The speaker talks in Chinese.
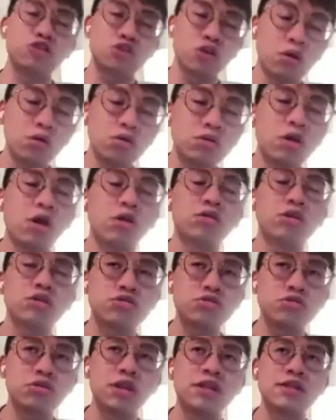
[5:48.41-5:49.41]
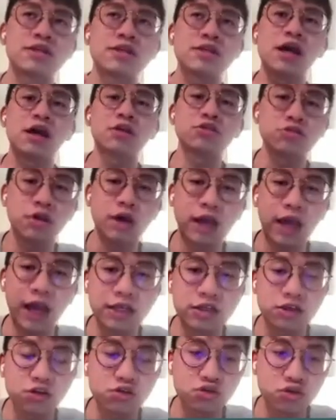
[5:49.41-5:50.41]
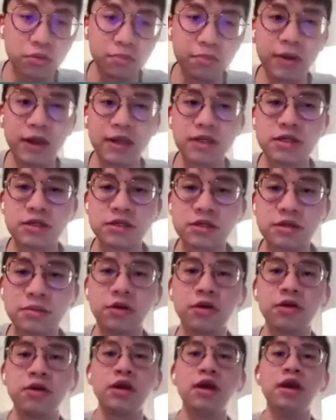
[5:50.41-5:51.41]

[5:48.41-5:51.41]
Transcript: 从头的训练资料就要开始准备是什么。